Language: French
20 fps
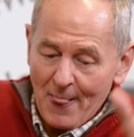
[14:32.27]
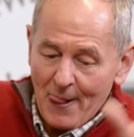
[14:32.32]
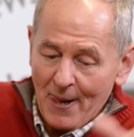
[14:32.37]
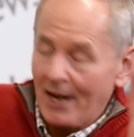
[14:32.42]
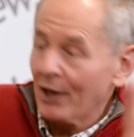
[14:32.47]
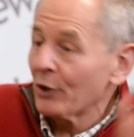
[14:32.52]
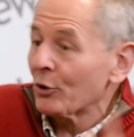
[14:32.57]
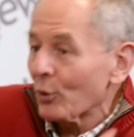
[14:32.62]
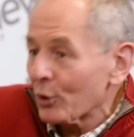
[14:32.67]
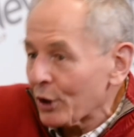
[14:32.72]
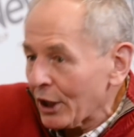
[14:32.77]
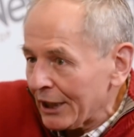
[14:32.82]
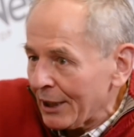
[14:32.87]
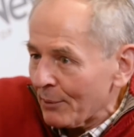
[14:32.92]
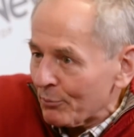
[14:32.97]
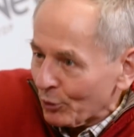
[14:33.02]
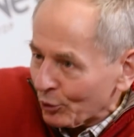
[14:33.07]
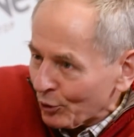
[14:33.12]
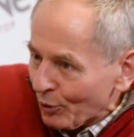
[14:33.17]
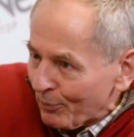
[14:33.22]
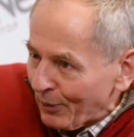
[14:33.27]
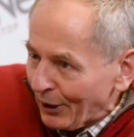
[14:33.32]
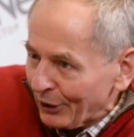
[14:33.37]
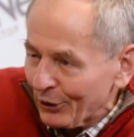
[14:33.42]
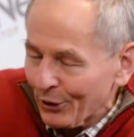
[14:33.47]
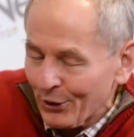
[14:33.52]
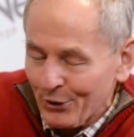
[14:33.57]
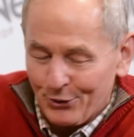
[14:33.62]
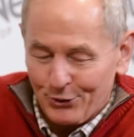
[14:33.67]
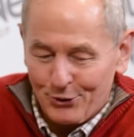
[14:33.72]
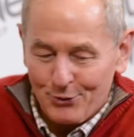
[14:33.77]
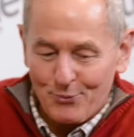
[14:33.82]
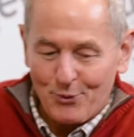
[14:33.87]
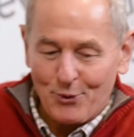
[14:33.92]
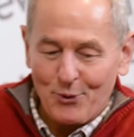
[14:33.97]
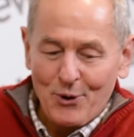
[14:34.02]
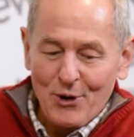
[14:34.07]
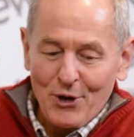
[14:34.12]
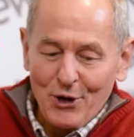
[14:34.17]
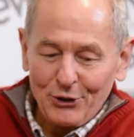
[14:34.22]
hein, donc qui était plutôt pas de, de
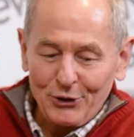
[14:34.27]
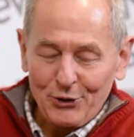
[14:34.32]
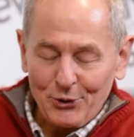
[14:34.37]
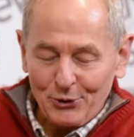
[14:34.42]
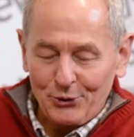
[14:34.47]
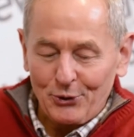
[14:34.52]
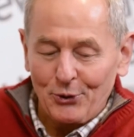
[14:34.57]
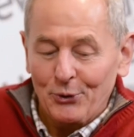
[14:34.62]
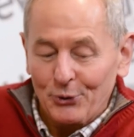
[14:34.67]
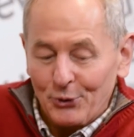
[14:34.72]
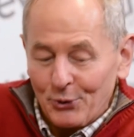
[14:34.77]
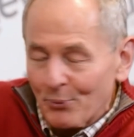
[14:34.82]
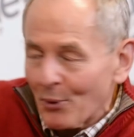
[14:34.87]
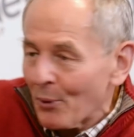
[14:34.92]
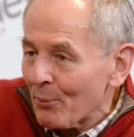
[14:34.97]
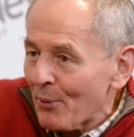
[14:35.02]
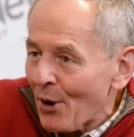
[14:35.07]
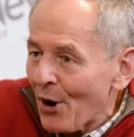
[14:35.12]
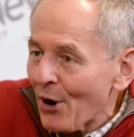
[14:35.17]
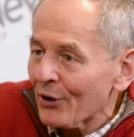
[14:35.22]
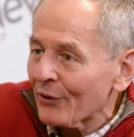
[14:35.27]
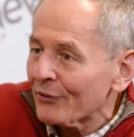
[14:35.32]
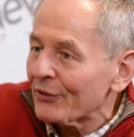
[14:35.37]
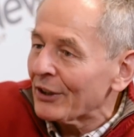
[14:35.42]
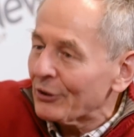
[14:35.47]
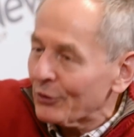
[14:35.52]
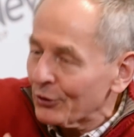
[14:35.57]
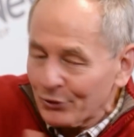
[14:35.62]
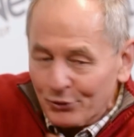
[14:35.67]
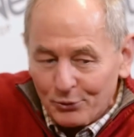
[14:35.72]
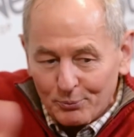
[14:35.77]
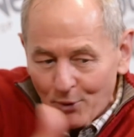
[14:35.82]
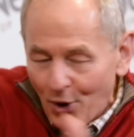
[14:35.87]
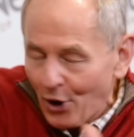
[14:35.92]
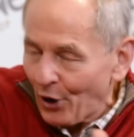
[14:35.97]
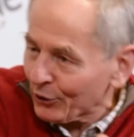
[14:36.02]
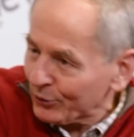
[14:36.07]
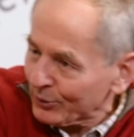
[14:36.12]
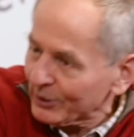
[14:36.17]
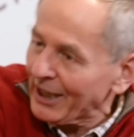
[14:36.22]
mon, de, de, mon bord, de, de,
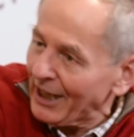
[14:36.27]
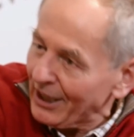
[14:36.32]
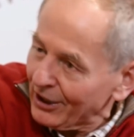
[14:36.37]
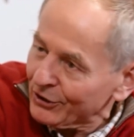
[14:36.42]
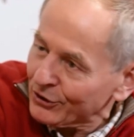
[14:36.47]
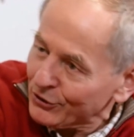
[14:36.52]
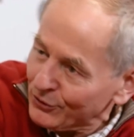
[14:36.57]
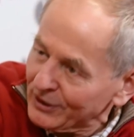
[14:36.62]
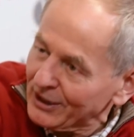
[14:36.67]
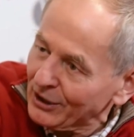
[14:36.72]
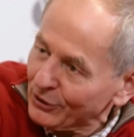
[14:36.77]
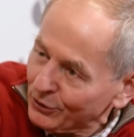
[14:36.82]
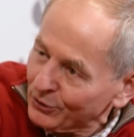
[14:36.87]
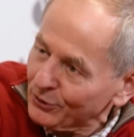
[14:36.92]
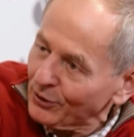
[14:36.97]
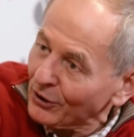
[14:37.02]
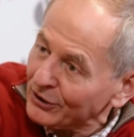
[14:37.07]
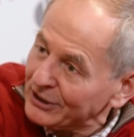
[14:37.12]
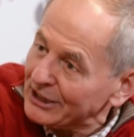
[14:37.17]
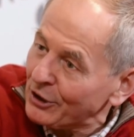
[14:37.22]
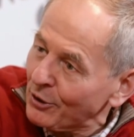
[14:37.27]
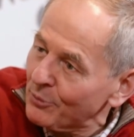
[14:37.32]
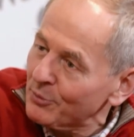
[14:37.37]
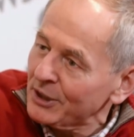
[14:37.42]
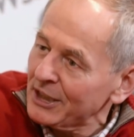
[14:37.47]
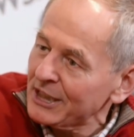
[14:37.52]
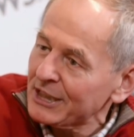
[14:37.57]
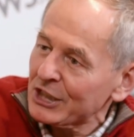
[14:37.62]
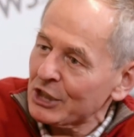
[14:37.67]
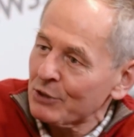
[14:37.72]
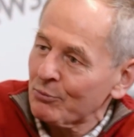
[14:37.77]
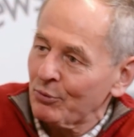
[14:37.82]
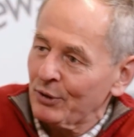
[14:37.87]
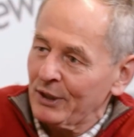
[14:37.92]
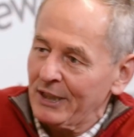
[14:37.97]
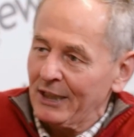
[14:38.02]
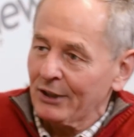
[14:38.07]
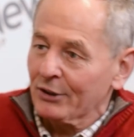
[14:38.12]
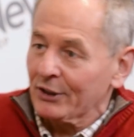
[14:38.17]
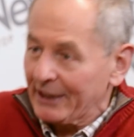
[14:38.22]
bord en tout cas, euh, je veux dire, de anticommuniste, si je puis
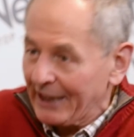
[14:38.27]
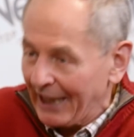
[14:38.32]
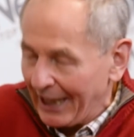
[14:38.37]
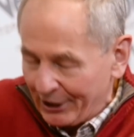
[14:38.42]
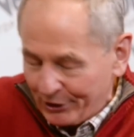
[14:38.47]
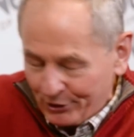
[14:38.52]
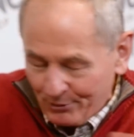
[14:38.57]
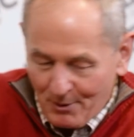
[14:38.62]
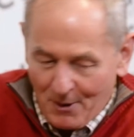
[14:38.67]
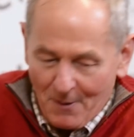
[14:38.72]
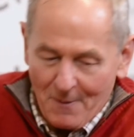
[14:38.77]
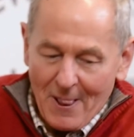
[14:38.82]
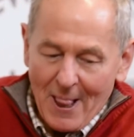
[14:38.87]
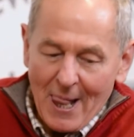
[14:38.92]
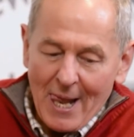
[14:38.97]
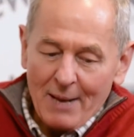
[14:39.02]
dire, directement.